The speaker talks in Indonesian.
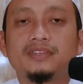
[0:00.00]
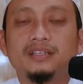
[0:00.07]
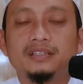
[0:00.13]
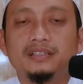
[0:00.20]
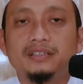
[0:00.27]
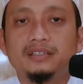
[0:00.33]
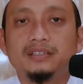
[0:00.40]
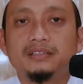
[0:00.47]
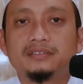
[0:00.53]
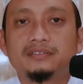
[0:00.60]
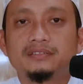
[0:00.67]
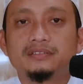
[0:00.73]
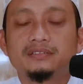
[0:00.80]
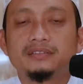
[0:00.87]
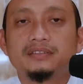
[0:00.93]
uh,
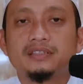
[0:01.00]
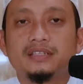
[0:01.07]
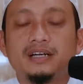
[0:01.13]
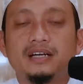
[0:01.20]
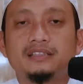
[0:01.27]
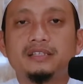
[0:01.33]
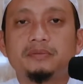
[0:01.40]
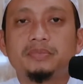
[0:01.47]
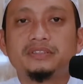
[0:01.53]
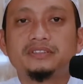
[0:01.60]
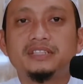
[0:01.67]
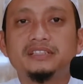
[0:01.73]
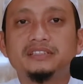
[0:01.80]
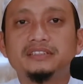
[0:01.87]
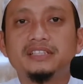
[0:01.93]
ada
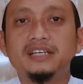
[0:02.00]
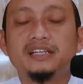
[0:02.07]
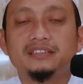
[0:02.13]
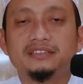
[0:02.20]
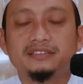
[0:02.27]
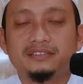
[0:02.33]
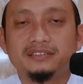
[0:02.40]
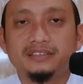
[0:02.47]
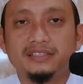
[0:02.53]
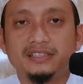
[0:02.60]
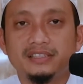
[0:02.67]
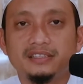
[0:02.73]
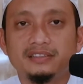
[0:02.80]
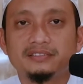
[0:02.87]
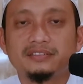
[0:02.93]
perjanjian ya
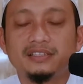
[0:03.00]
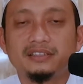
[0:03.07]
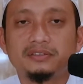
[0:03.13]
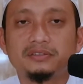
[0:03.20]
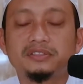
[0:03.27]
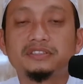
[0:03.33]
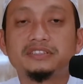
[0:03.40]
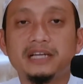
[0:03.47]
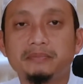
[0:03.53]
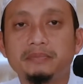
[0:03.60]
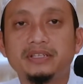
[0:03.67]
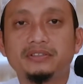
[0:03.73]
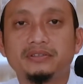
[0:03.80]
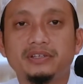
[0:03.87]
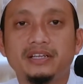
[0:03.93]
atau
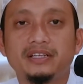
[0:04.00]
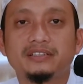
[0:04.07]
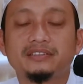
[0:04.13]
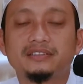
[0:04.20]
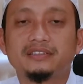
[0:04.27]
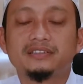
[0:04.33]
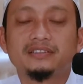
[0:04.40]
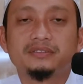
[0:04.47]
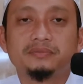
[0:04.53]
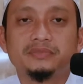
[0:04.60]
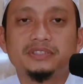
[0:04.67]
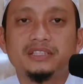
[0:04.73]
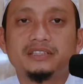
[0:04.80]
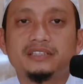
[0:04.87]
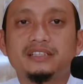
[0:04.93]
dijamin oleh
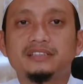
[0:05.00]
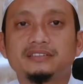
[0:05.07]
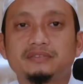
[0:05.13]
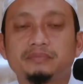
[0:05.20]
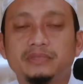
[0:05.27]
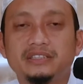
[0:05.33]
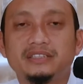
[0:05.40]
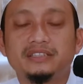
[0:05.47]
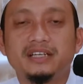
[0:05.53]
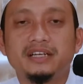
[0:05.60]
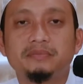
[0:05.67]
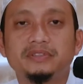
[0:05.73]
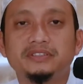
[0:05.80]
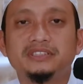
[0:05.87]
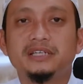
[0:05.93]
misalkan Madinah
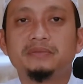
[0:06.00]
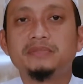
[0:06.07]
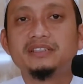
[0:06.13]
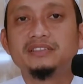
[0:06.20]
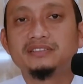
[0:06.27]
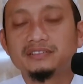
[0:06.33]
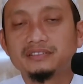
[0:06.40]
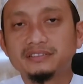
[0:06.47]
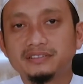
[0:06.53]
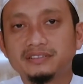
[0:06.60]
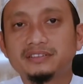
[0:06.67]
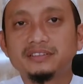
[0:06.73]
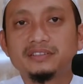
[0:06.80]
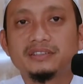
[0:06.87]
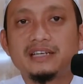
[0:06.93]
menjamin
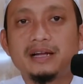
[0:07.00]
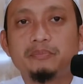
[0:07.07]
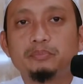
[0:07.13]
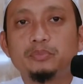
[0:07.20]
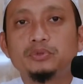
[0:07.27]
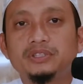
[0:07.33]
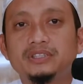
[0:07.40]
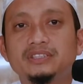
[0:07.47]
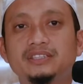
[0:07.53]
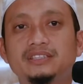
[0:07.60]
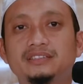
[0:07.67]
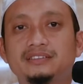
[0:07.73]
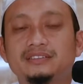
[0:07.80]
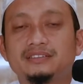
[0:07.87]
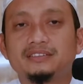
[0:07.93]
kampung
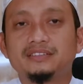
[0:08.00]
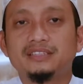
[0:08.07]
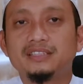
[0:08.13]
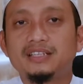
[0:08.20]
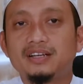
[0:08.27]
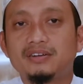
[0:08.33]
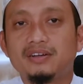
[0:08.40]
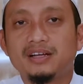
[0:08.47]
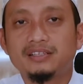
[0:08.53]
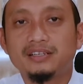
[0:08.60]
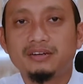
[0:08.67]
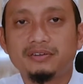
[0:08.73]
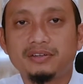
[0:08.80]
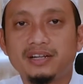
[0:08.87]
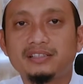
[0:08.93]
ini. Jadi kalau
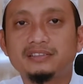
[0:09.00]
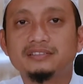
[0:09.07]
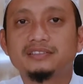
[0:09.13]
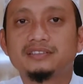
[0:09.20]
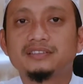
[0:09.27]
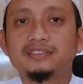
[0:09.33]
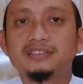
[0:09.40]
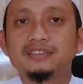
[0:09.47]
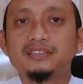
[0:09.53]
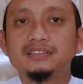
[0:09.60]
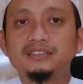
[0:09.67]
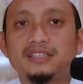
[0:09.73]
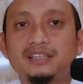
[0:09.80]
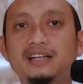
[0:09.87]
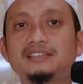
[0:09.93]
ada orang
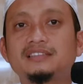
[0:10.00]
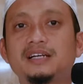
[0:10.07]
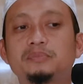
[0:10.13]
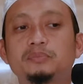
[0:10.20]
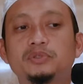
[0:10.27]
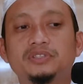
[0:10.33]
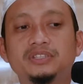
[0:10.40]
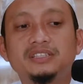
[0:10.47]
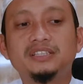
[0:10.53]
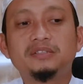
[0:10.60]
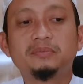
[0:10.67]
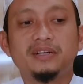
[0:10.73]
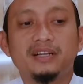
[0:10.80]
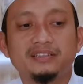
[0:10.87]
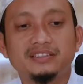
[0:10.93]
menyerang kampung ini
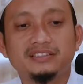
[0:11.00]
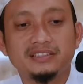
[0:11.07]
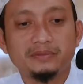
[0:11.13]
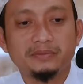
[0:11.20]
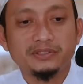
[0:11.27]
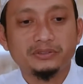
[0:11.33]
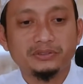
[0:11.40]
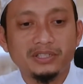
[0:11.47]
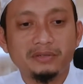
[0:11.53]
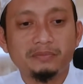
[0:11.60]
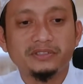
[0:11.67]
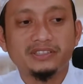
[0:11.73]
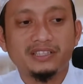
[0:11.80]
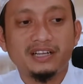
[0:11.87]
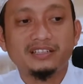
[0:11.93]
berarti sama juga
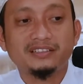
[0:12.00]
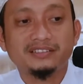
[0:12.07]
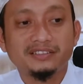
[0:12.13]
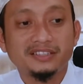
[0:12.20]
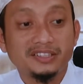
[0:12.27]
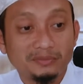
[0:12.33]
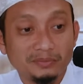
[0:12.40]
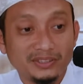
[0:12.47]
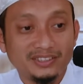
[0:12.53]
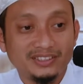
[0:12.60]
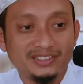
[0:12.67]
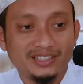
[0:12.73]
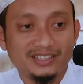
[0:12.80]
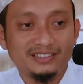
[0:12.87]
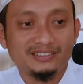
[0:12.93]
menyerang
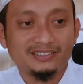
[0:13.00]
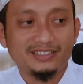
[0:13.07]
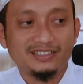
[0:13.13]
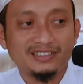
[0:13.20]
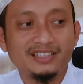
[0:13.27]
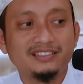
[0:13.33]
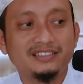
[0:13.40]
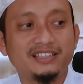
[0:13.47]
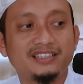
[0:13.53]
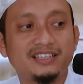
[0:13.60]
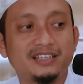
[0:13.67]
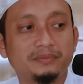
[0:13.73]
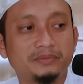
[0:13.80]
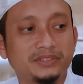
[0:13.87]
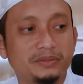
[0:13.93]
Madinah karena dia
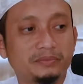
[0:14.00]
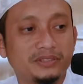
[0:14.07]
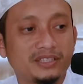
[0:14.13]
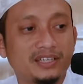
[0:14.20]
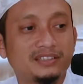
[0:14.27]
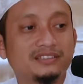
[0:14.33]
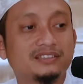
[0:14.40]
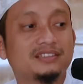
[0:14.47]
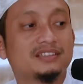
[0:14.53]
dalam jaminan